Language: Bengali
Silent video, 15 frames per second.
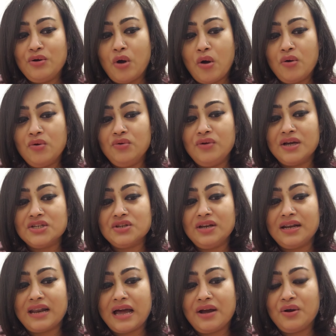কখনো
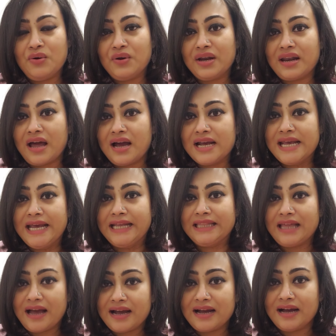আসলে রাগ করে না খেয়ে
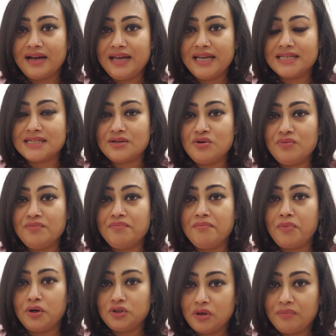থাকা এটা খুব
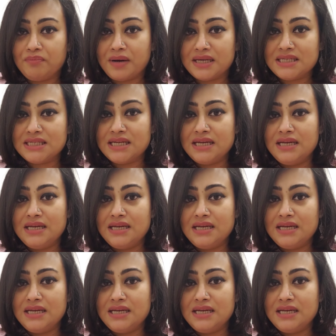বদ অভ্যাস